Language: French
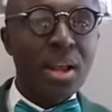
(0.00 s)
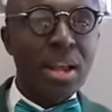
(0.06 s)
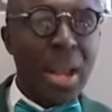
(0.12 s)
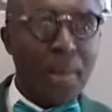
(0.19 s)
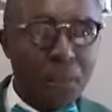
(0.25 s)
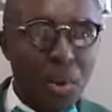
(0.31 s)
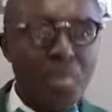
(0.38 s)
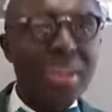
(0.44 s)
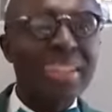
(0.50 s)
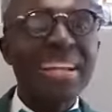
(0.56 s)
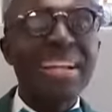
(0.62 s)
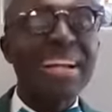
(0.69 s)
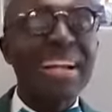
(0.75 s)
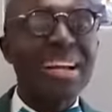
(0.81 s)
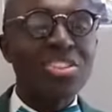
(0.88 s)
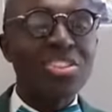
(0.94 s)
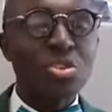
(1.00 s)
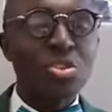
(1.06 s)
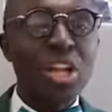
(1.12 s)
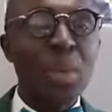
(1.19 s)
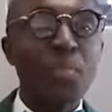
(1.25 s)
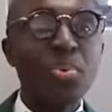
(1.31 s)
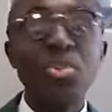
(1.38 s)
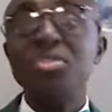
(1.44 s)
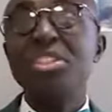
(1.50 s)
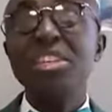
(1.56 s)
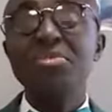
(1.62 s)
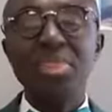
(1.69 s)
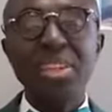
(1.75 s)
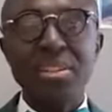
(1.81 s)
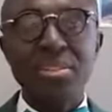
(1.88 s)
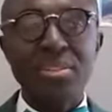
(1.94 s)
la première déclaration de la puissance
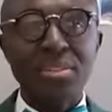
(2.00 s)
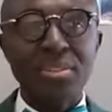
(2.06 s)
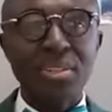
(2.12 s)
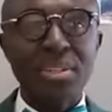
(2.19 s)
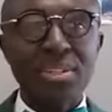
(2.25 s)
divine,